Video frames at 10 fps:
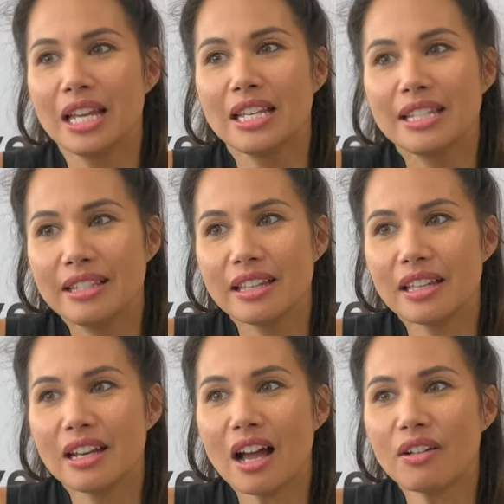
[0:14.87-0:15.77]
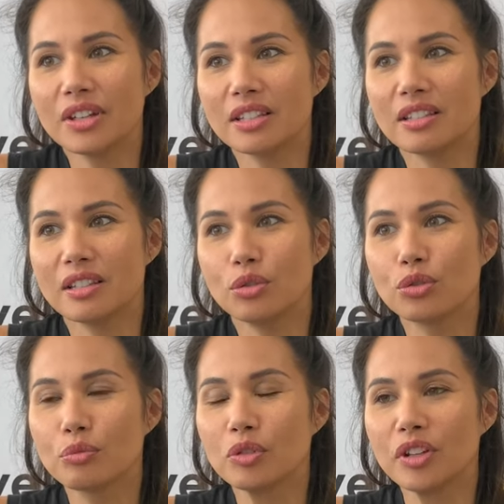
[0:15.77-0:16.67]
L'idée, là, avec ces
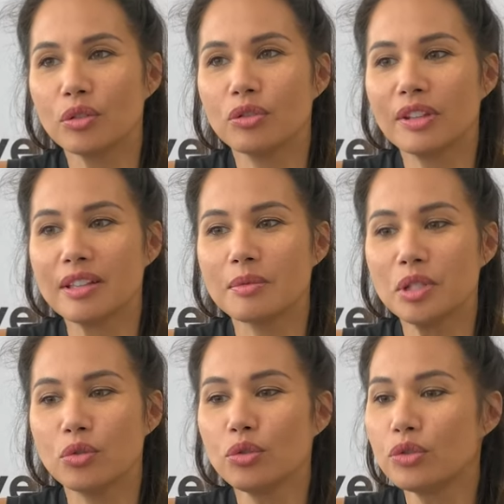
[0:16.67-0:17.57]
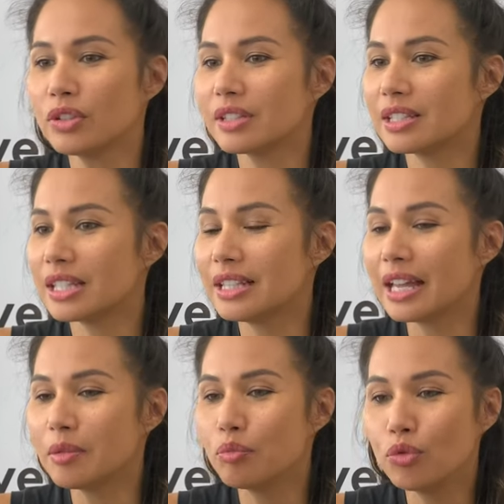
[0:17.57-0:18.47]
documentaires de 13 minutes, c'est
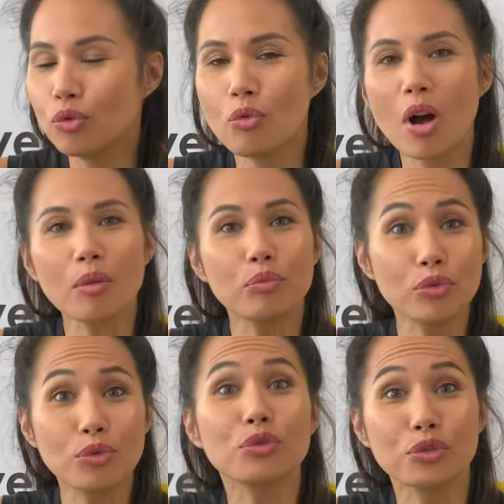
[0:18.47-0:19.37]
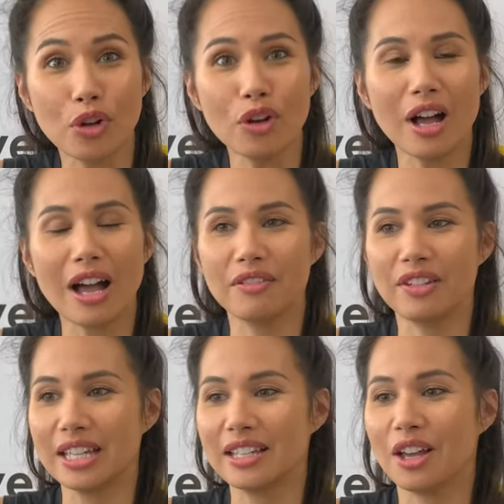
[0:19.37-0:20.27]
d'aller plus loin, plus longtemps
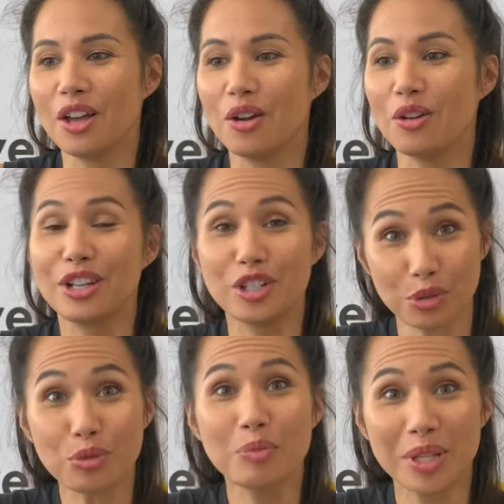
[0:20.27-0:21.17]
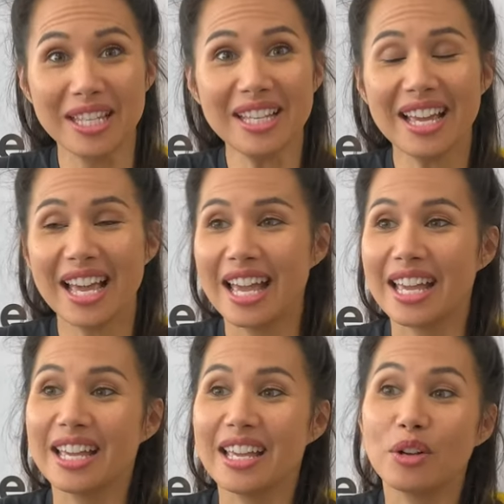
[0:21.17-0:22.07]
avec euh, les gens du pays
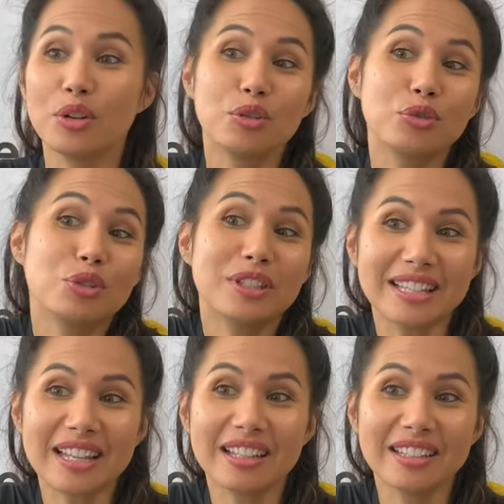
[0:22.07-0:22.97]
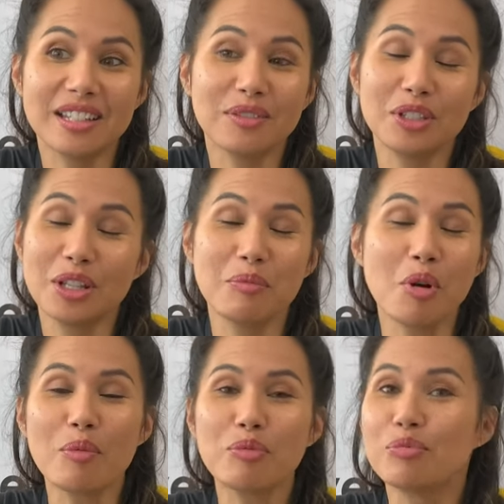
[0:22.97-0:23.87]
et de s'attarder
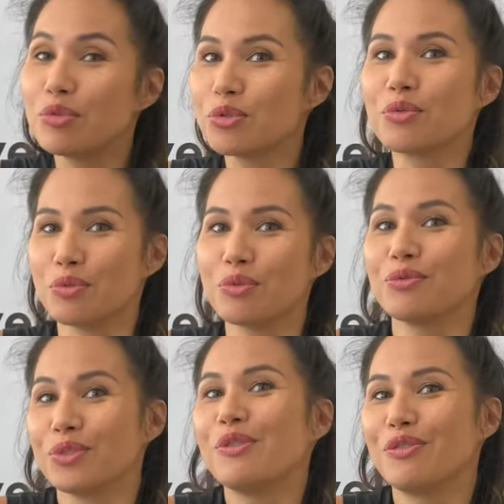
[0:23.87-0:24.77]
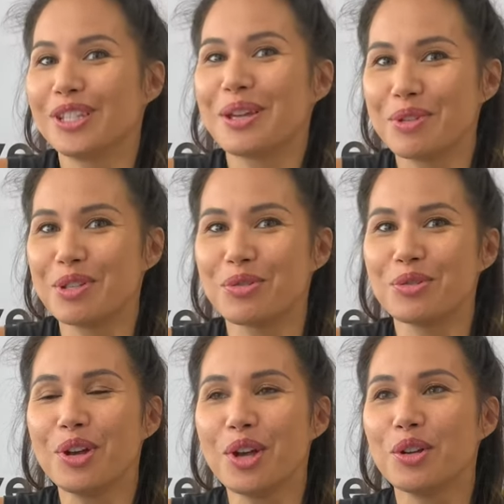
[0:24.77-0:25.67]
finalement un peu plus qu'on ne le fait
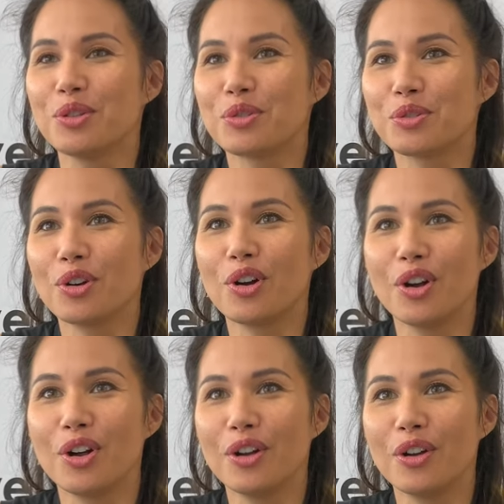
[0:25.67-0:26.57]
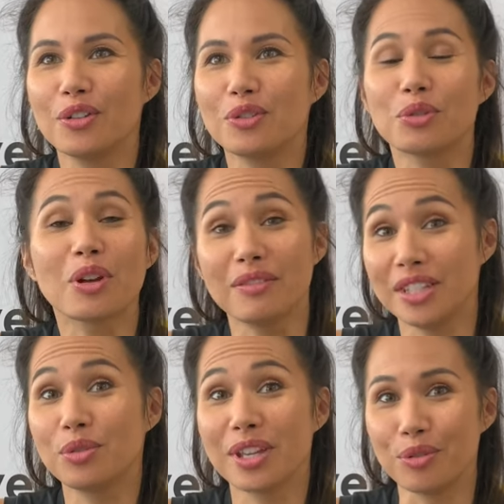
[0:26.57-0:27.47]
d'habitude sur, sur la
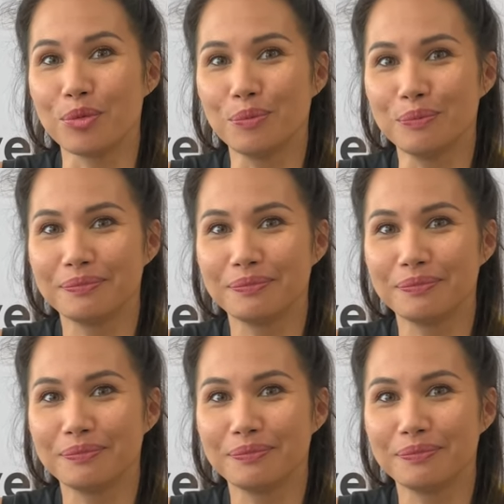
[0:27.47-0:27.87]
vie du caillou.